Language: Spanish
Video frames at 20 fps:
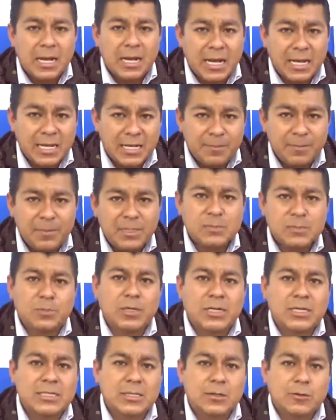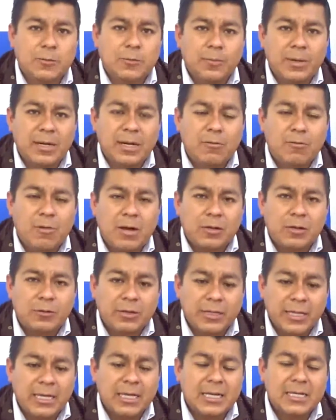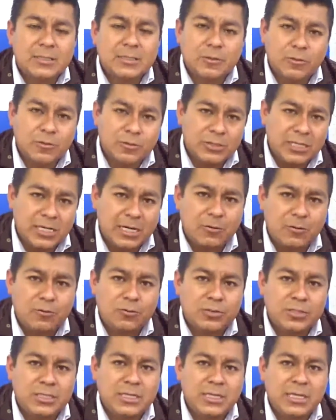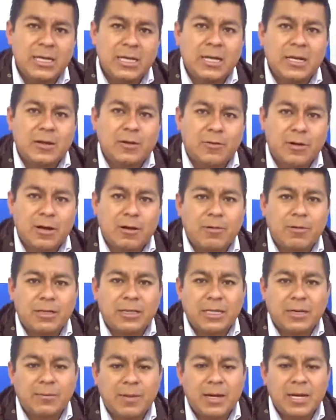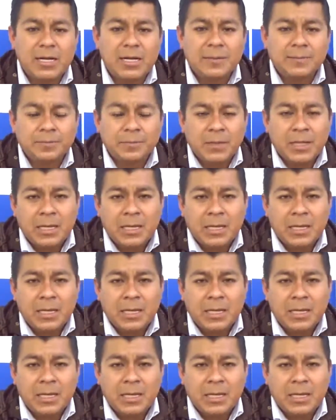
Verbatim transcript: Ahí mismo en este complejo hay hoteles con jacuzzi, con agua termal.